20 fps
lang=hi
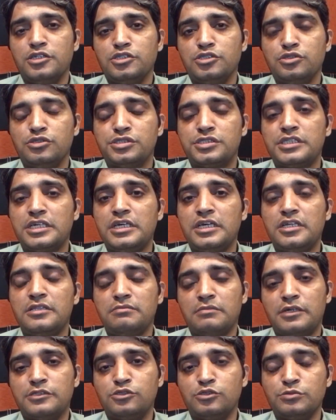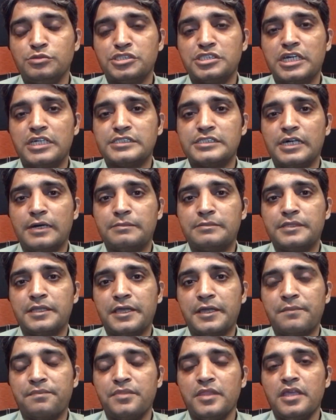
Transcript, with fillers: जो सैयद मासूम शाह साहब थे